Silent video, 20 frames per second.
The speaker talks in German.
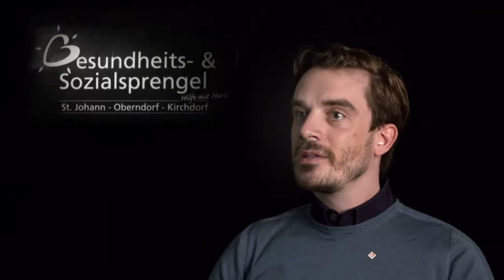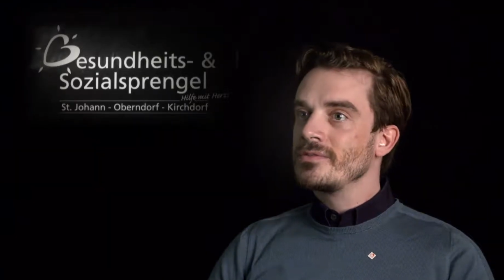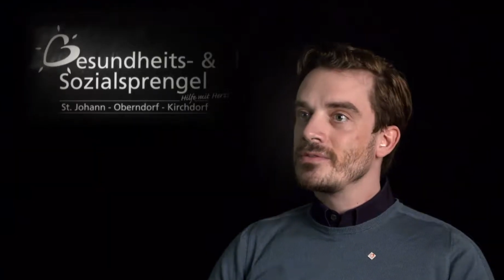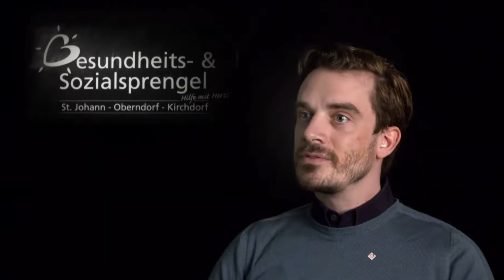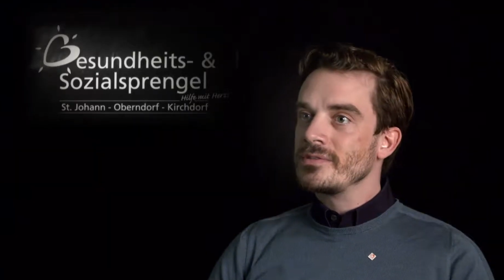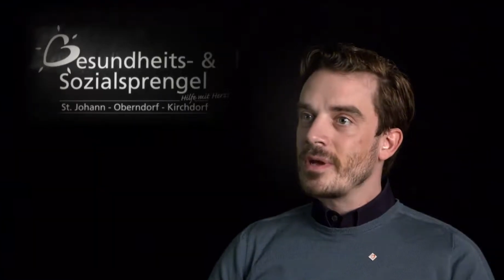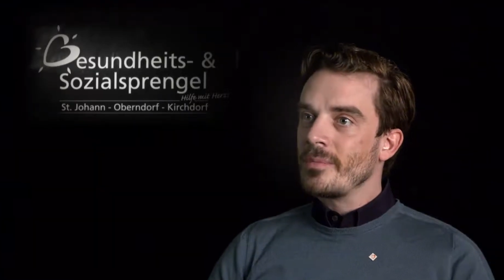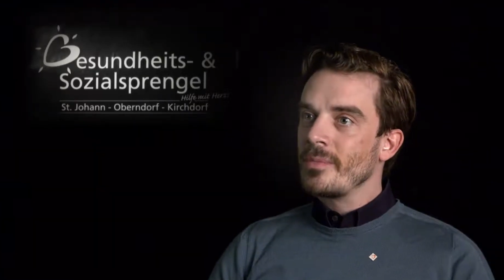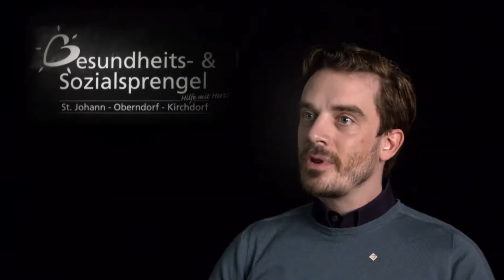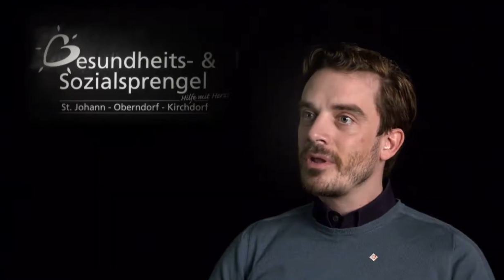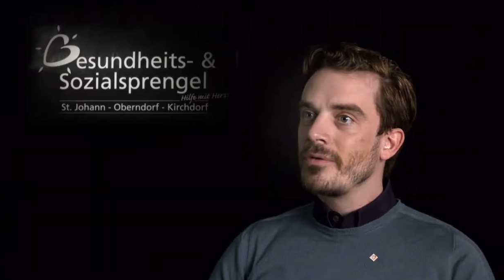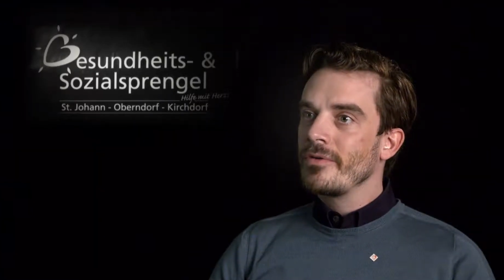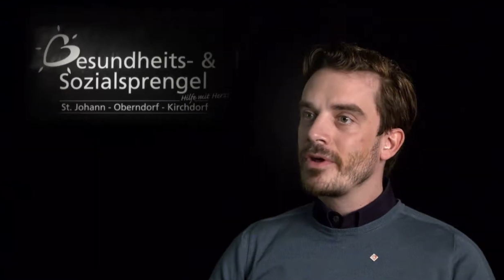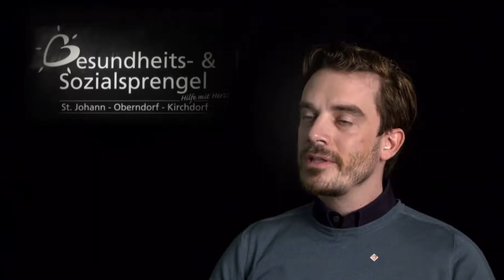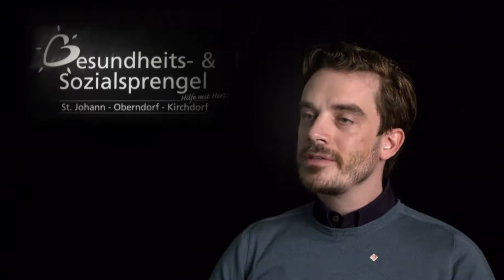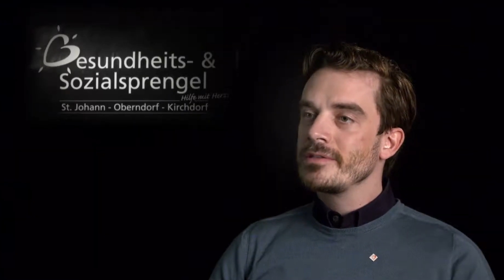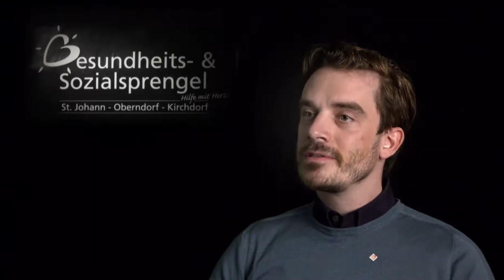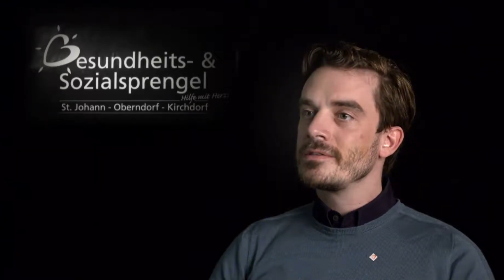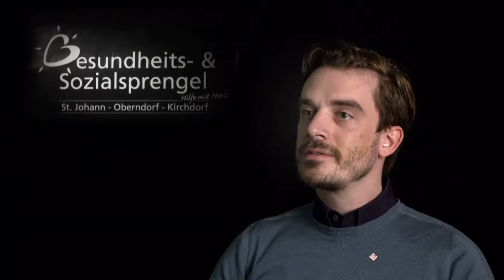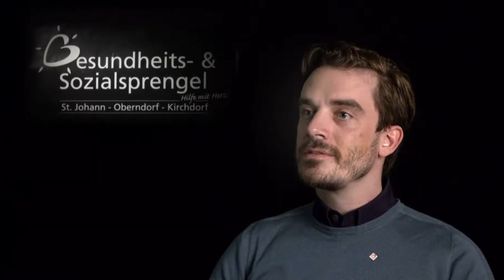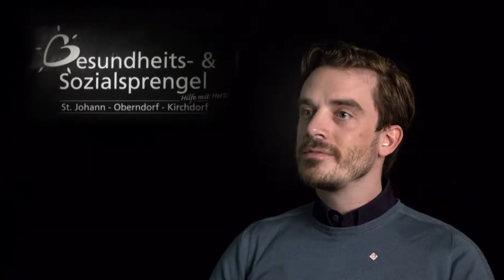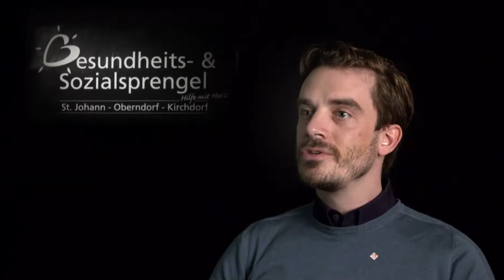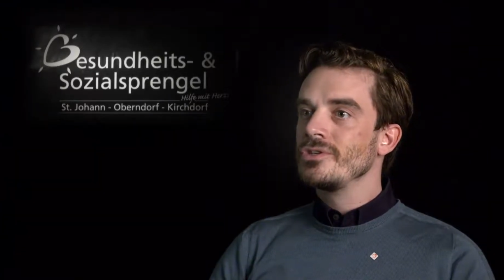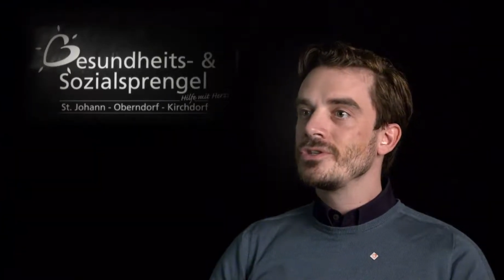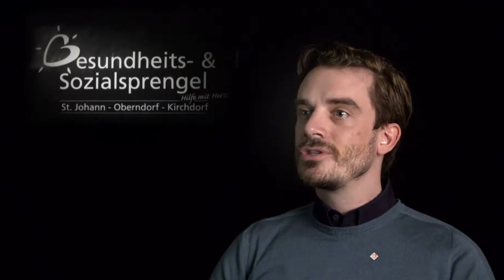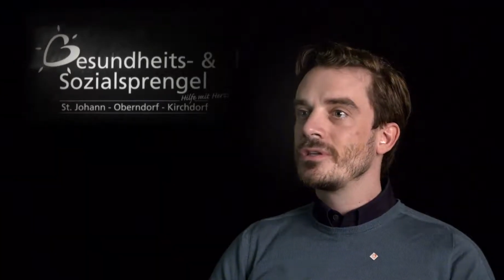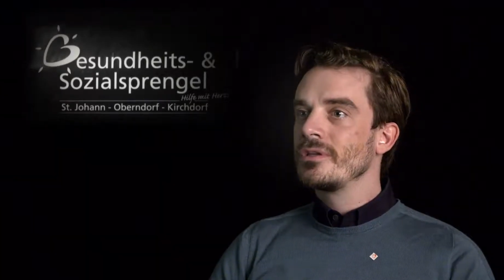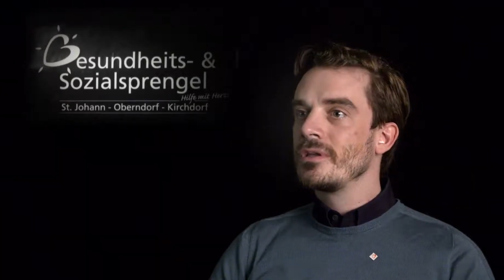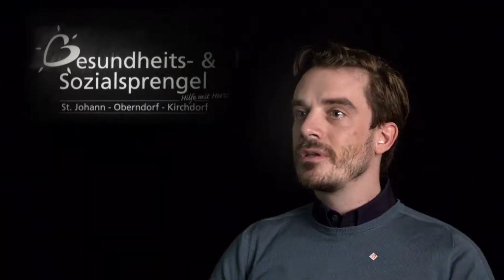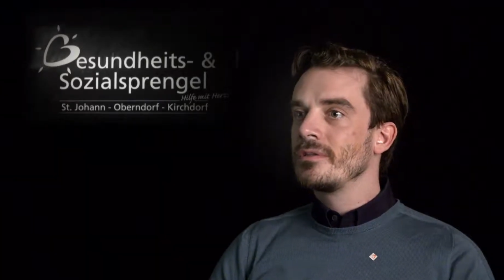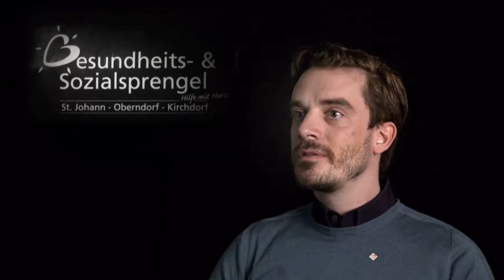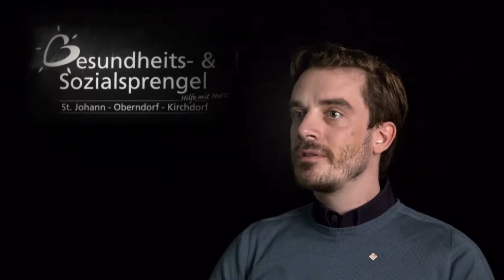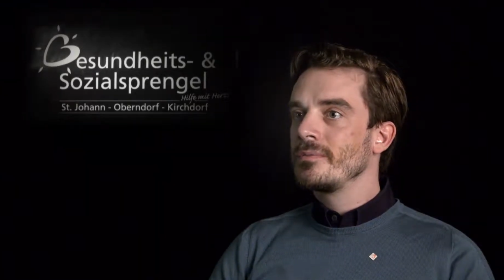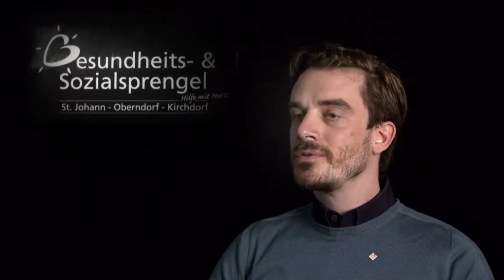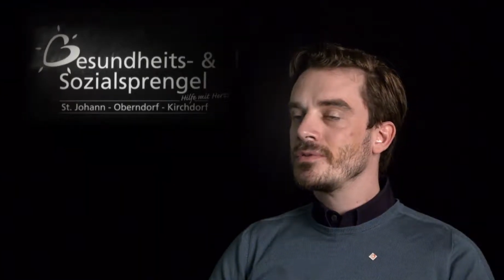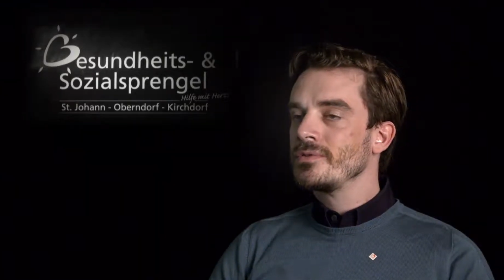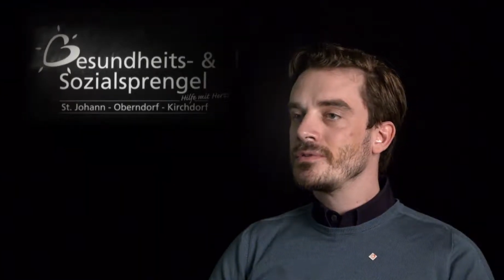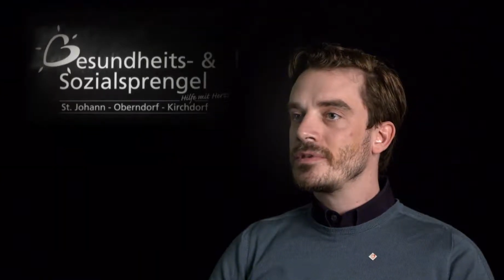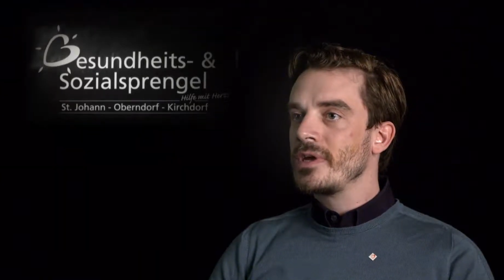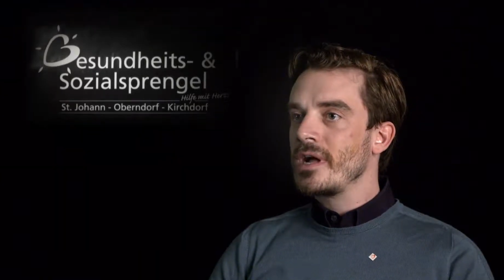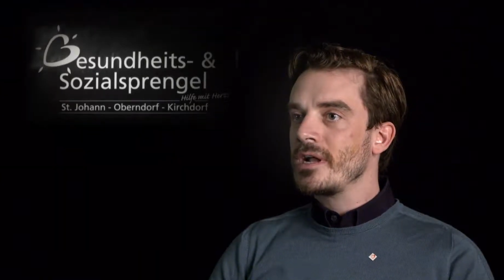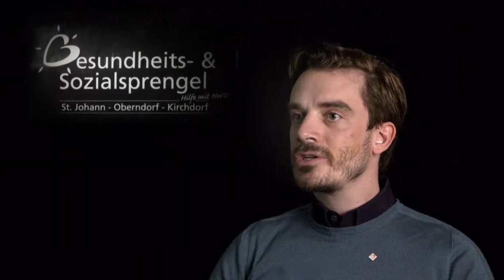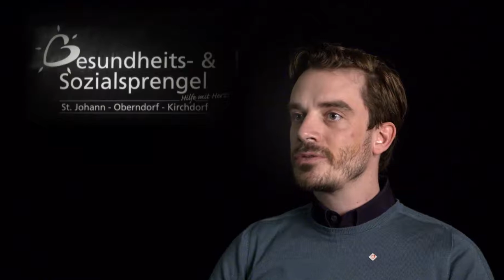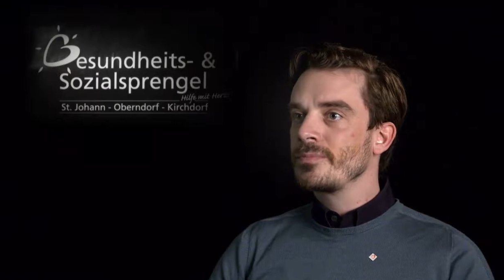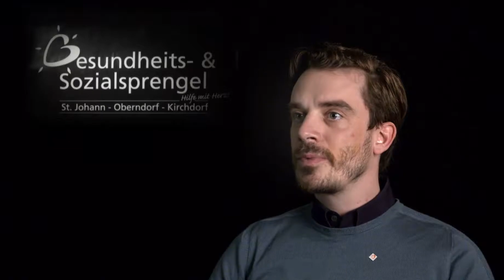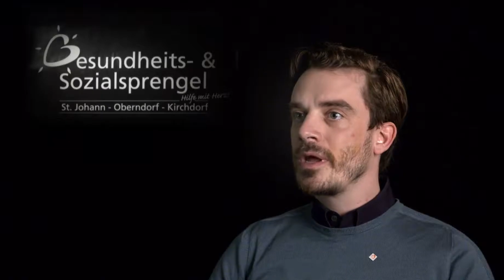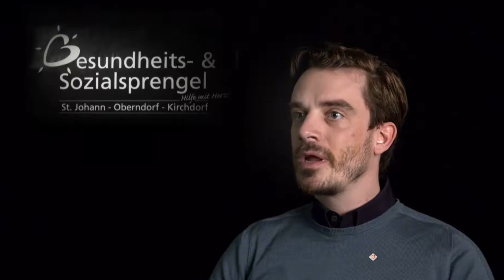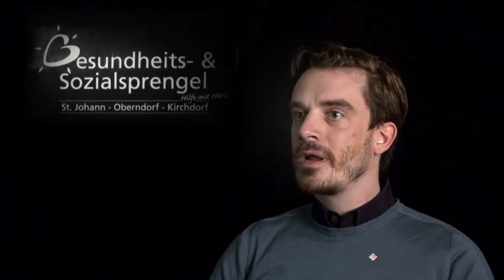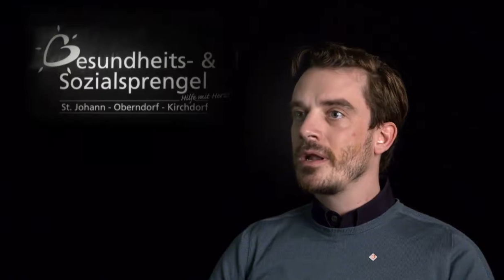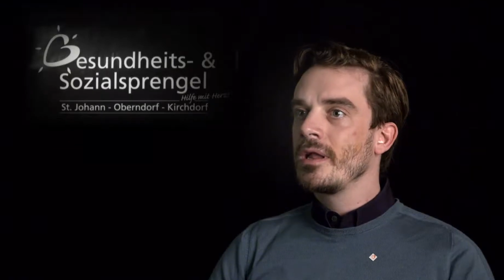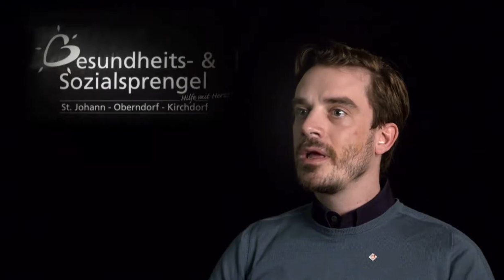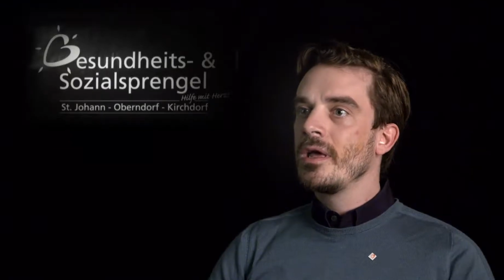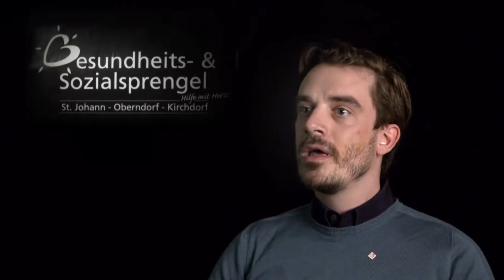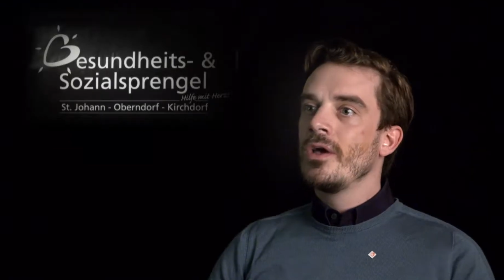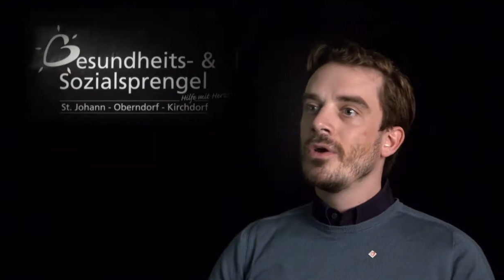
Zusammenarbeit zwischen dem Sozialsprengel